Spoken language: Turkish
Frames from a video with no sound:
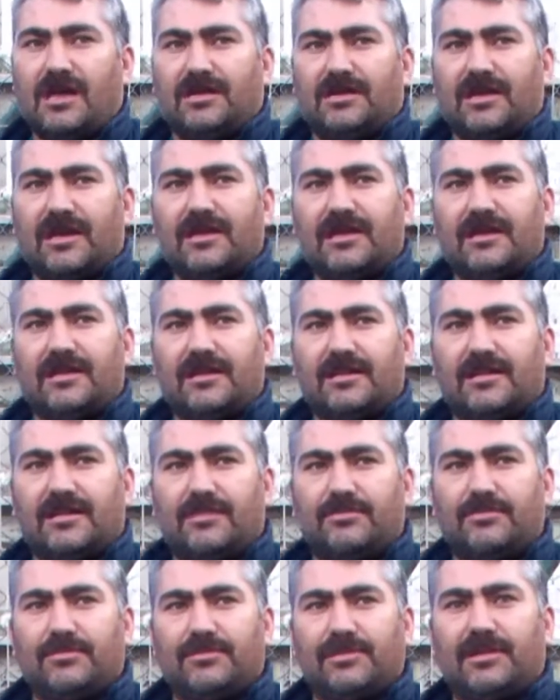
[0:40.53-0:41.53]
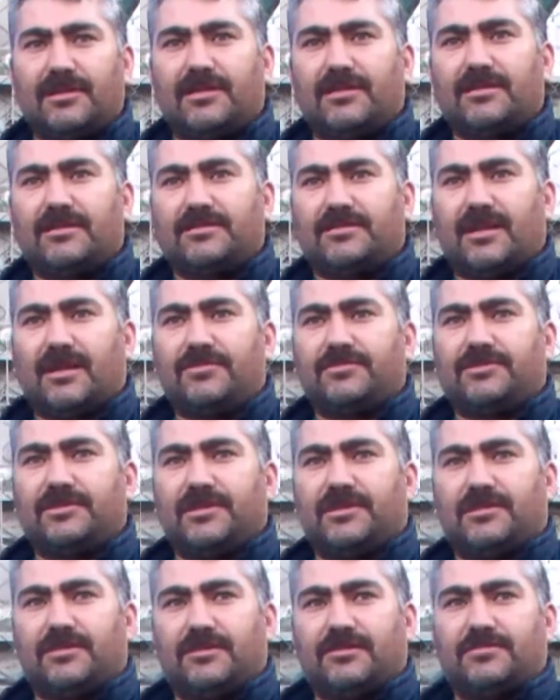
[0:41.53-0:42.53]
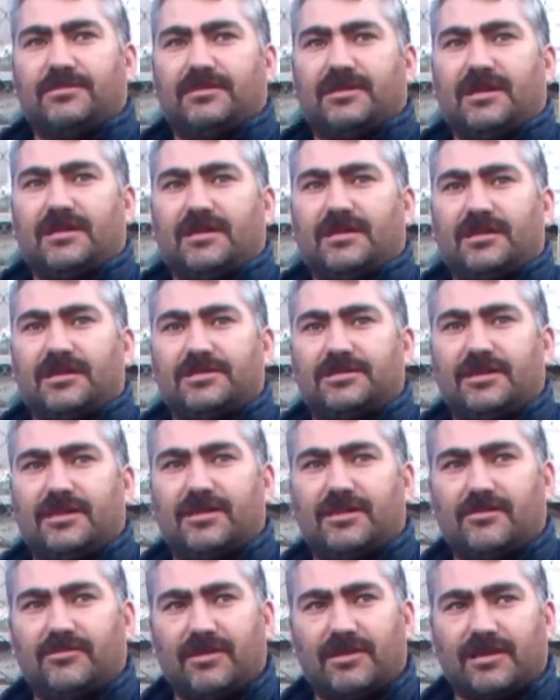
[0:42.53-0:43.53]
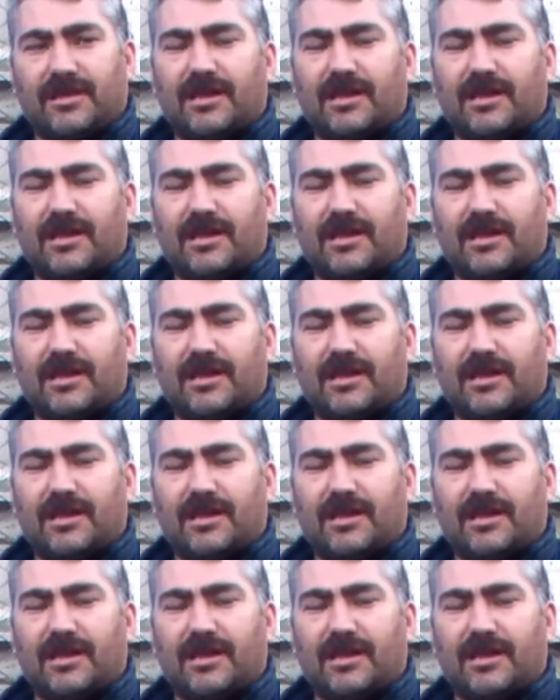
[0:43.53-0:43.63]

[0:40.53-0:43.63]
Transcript: Genellikle burada e, tavsiye ettiğimiz arkadaşlar da var.